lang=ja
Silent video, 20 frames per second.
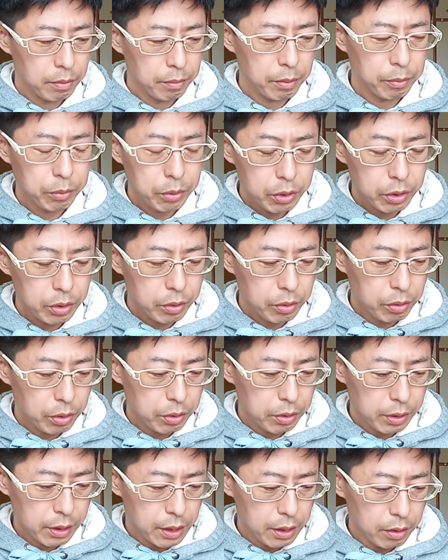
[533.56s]
もちろん今
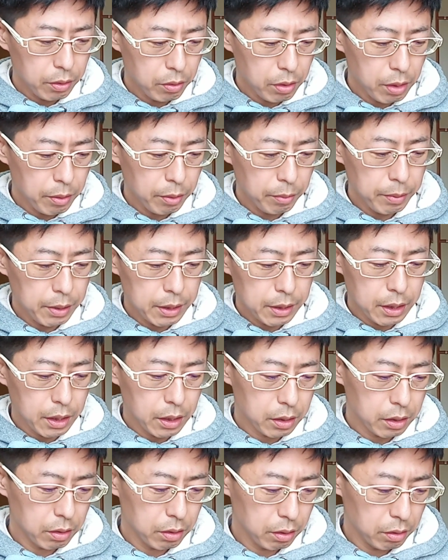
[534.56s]
年は横浜
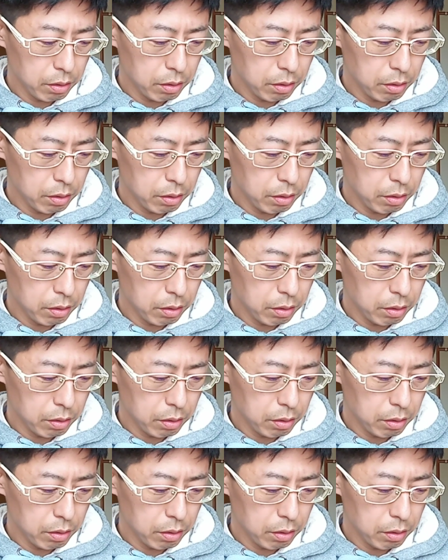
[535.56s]
ベイスターズ